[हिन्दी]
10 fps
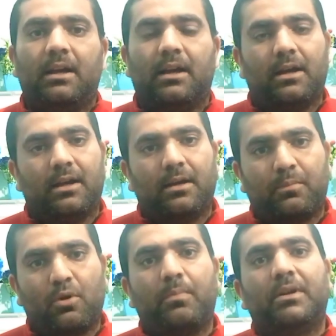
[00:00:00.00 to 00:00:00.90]

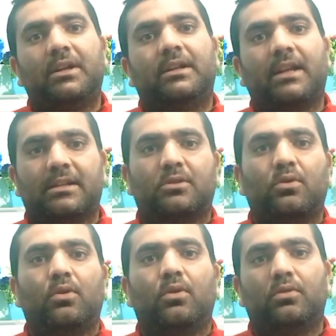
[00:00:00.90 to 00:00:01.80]
प्रॉपर्टी टैक्स
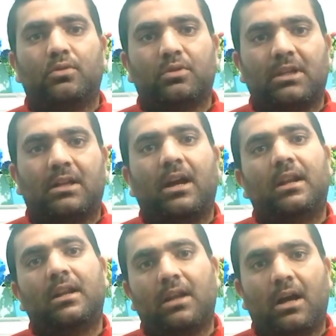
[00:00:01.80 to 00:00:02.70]
को जो
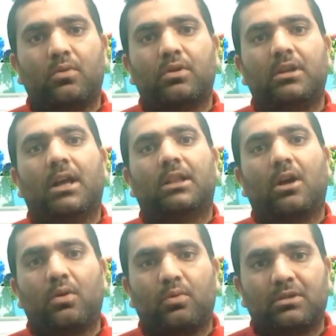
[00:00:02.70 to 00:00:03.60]
सरकार ने लागू किया
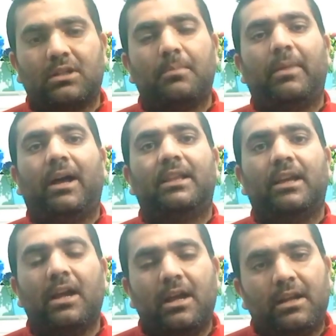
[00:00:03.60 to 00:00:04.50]
था और उसके बाद
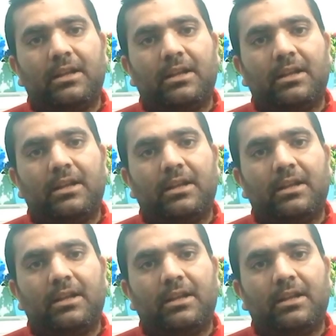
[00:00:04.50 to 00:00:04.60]
एक